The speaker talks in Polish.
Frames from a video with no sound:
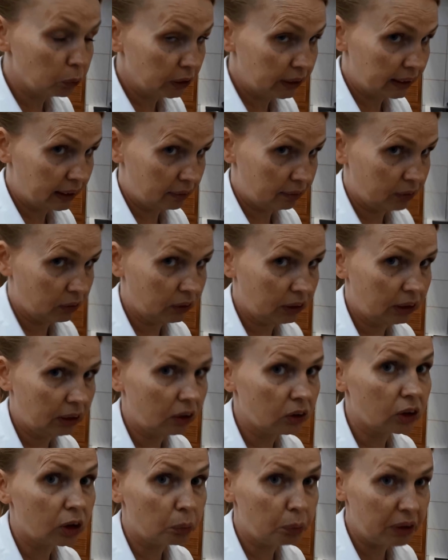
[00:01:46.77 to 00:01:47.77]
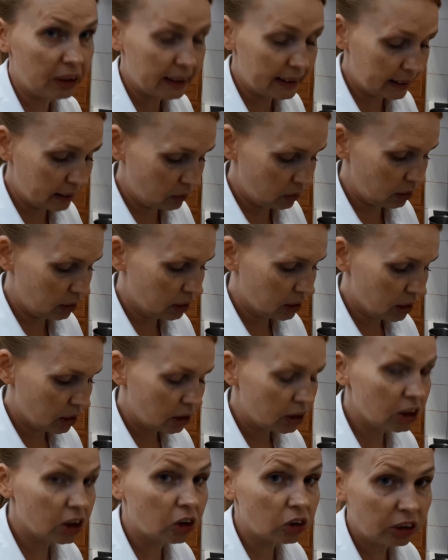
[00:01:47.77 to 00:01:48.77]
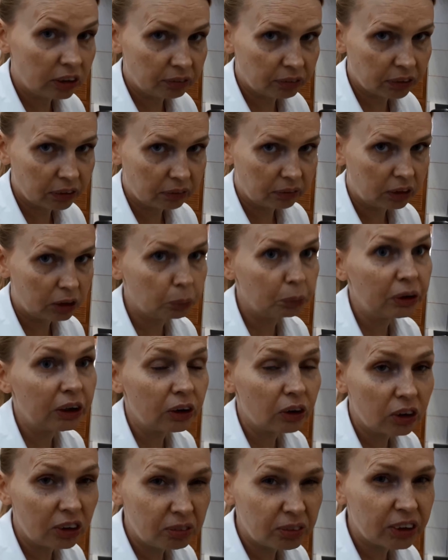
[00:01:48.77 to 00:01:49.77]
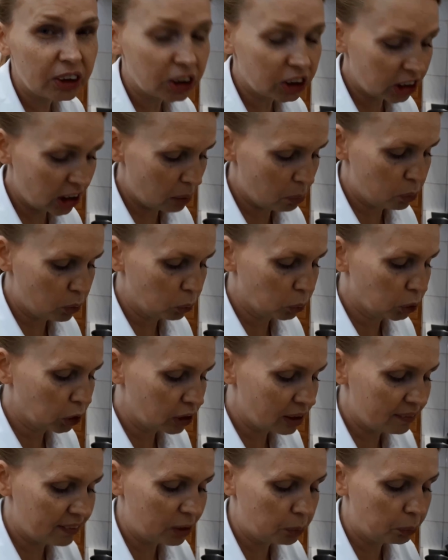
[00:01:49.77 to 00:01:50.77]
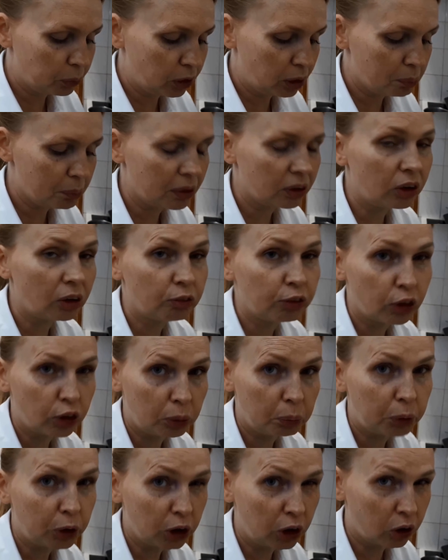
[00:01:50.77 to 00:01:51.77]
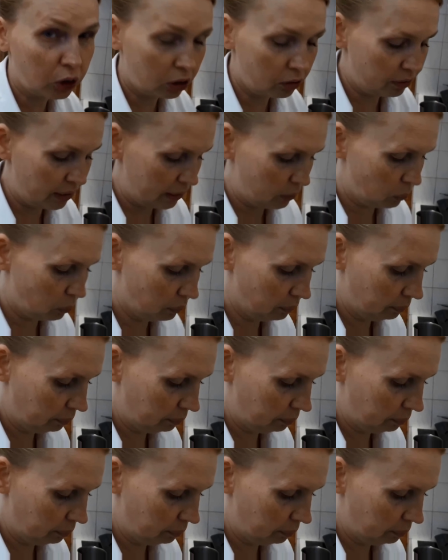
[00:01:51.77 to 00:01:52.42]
litra wody, odrobinę soli i oliwy, żeby tej oliwy nie trzeba było już dodawać potem do wody przy gotowaniu.